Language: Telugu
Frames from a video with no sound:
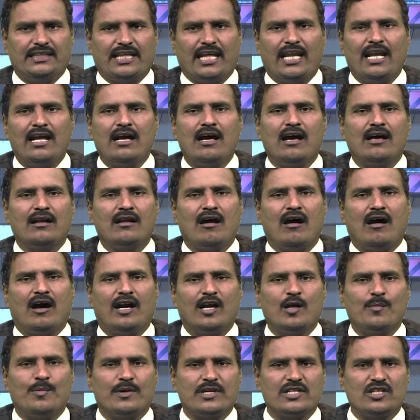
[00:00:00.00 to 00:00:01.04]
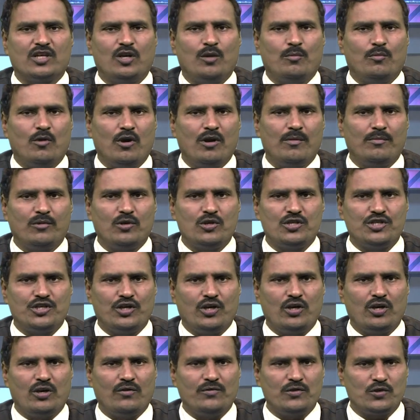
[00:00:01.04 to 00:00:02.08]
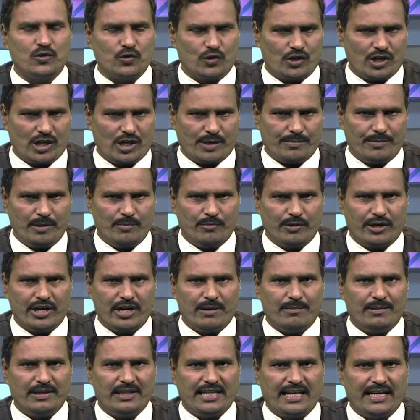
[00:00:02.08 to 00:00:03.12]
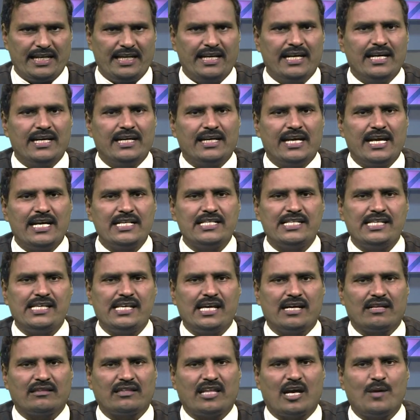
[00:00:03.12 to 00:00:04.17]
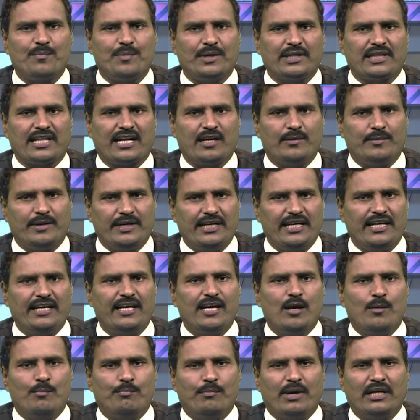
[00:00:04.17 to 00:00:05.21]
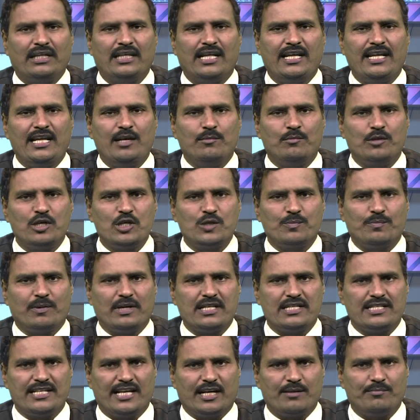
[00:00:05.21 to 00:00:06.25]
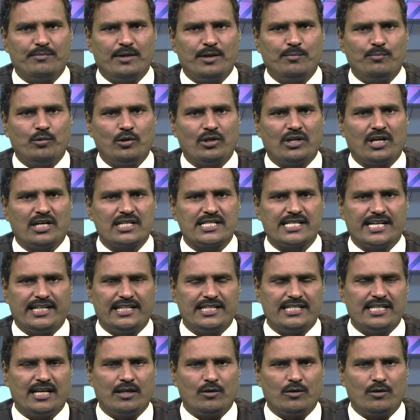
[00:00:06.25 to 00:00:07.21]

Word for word: తెలంగాణ ఆడపడచల మొహంలో చిరునవ్వు చురటమే ముఖ్యమంత్రి కేసీఆర్ తాపత్రయమని మందని మున్సిపల్ చైర్మన్ పుట్టా శైలిజ